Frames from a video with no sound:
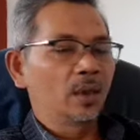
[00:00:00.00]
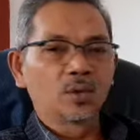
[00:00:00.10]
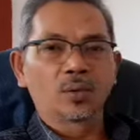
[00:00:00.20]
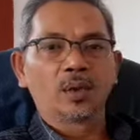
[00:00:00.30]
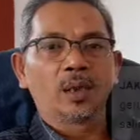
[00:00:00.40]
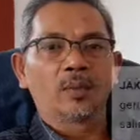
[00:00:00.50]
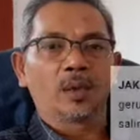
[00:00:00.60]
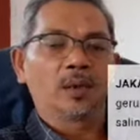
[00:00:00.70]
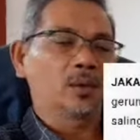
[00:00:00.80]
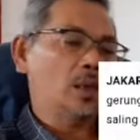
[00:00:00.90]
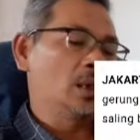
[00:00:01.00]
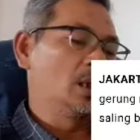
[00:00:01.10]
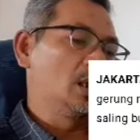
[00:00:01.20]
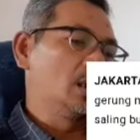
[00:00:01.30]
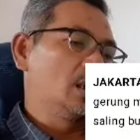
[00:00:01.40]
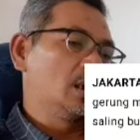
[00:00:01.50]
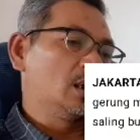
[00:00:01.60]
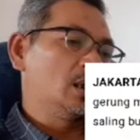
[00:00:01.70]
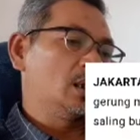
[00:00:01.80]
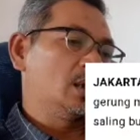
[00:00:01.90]
Juli ya berarti sudah
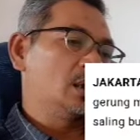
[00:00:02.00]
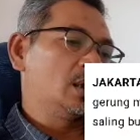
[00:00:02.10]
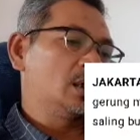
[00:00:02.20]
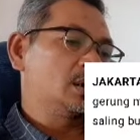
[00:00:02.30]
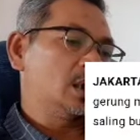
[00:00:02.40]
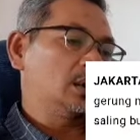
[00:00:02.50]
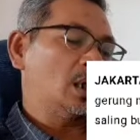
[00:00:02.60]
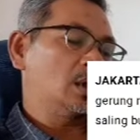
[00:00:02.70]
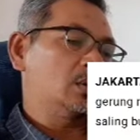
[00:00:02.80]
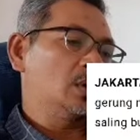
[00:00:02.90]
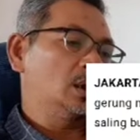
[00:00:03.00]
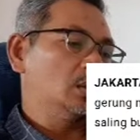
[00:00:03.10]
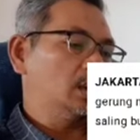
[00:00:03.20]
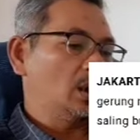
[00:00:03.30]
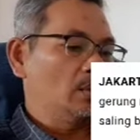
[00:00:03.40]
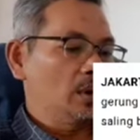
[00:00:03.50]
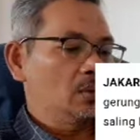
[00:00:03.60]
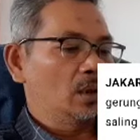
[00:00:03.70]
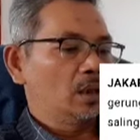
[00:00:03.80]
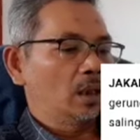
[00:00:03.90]
eh, sekitar dua atau tiga
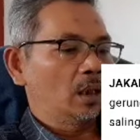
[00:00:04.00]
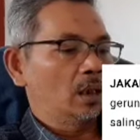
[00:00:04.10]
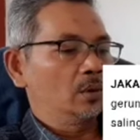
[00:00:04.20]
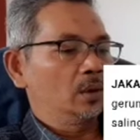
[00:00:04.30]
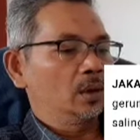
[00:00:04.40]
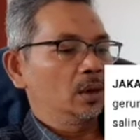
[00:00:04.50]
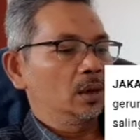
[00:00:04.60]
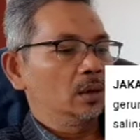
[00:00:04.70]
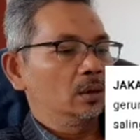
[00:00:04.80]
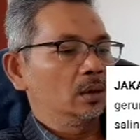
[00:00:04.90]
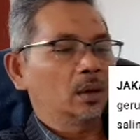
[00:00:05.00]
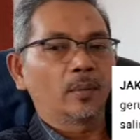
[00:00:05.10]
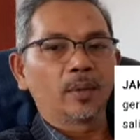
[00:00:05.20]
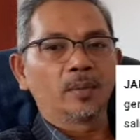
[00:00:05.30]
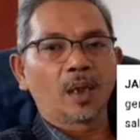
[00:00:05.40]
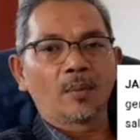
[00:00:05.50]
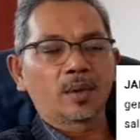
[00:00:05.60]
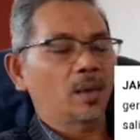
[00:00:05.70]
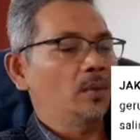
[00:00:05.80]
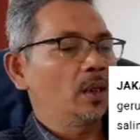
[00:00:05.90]
mingguan yang lalu nih. Tetapi
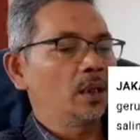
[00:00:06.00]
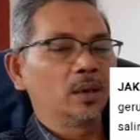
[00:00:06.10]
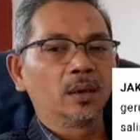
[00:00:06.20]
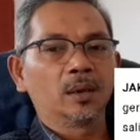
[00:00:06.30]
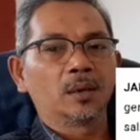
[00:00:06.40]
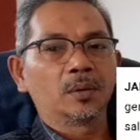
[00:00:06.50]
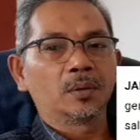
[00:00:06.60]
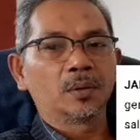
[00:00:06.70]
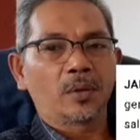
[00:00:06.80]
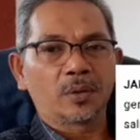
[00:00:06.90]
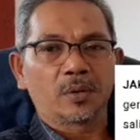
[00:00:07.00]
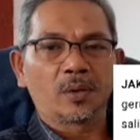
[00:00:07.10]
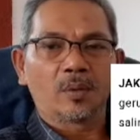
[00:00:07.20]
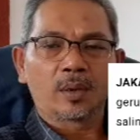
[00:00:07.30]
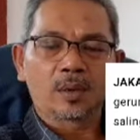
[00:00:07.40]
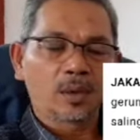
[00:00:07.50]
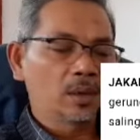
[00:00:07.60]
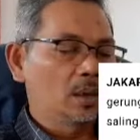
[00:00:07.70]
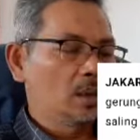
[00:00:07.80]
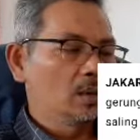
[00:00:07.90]
mengapa sampai hari ini Roy Suryo masih
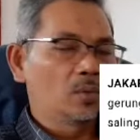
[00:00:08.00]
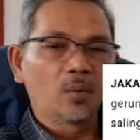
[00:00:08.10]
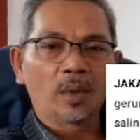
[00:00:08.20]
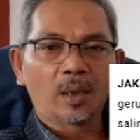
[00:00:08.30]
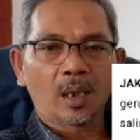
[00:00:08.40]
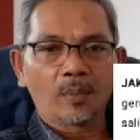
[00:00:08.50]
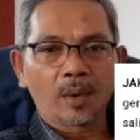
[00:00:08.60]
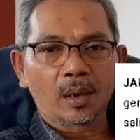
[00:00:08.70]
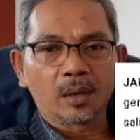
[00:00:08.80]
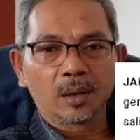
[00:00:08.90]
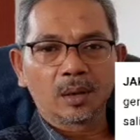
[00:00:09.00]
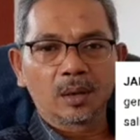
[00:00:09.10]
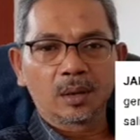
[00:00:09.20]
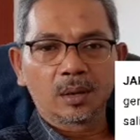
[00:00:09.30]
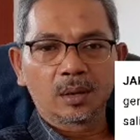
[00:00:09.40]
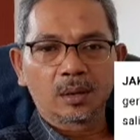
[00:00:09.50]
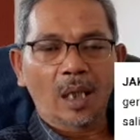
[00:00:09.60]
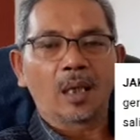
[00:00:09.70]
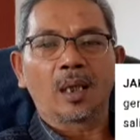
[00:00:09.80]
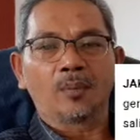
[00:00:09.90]
belum ada kabar
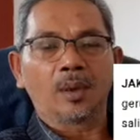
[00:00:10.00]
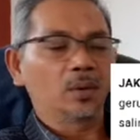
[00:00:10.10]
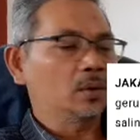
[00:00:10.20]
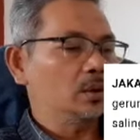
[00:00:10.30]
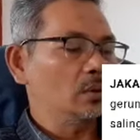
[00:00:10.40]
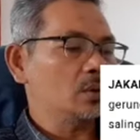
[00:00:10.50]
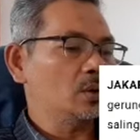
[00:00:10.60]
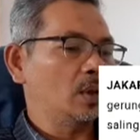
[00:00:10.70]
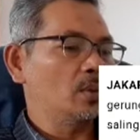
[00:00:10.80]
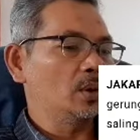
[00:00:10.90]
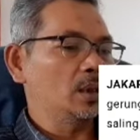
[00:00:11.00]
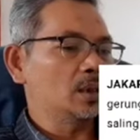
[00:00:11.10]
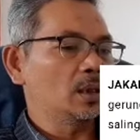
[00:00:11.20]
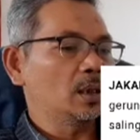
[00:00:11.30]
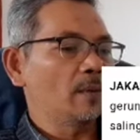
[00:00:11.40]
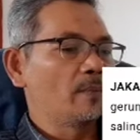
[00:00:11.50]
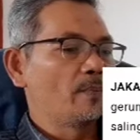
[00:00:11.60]
ditangkap atau diurus oleh polisi ini?